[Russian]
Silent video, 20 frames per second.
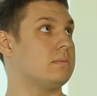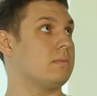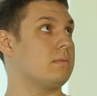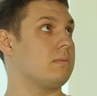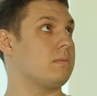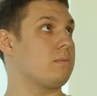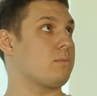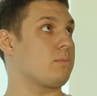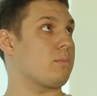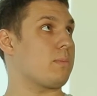
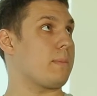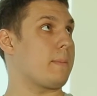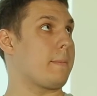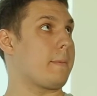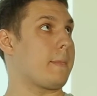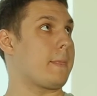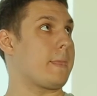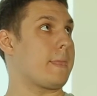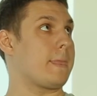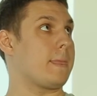То есть те
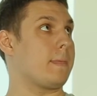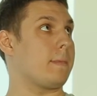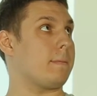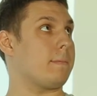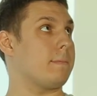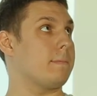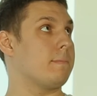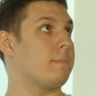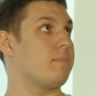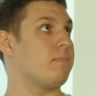SAS,
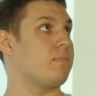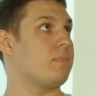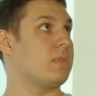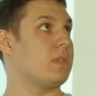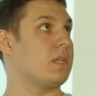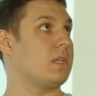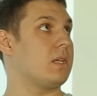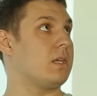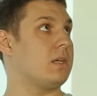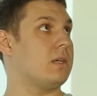
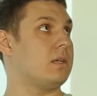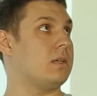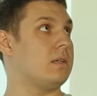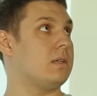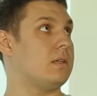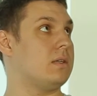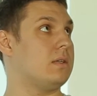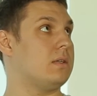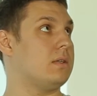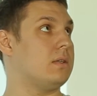а этот
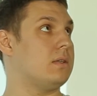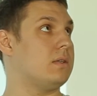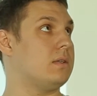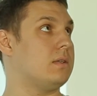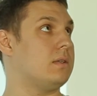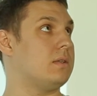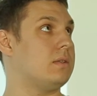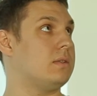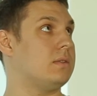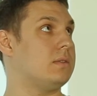э,
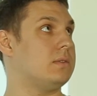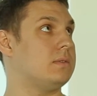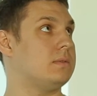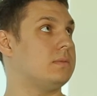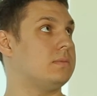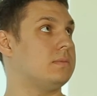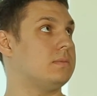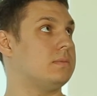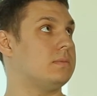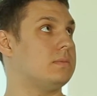
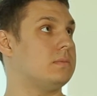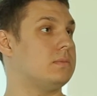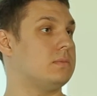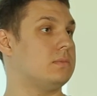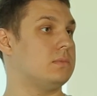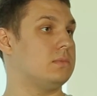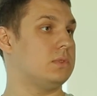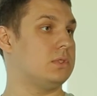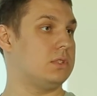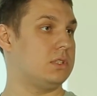сам,
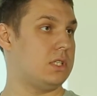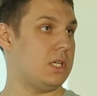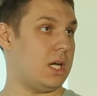самым...